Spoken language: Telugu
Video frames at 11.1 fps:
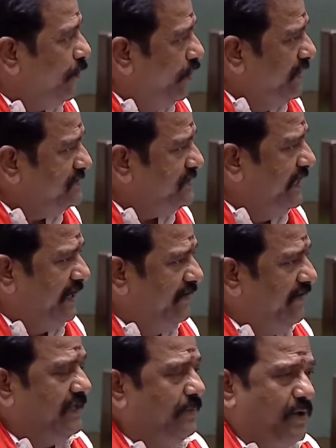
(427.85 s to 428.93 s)
పోలీసులకు
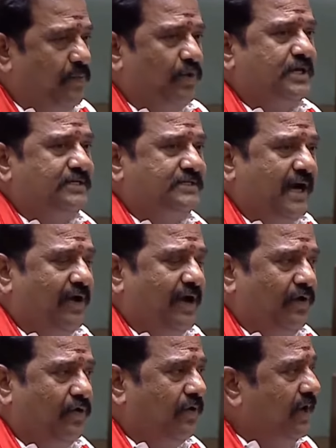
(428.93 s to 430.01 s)
ఏవైతే ప్రమోషన్స్
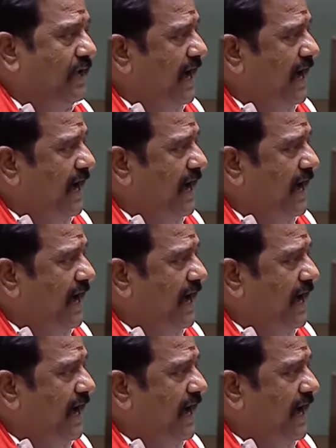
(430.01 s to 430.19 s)
రావాలనో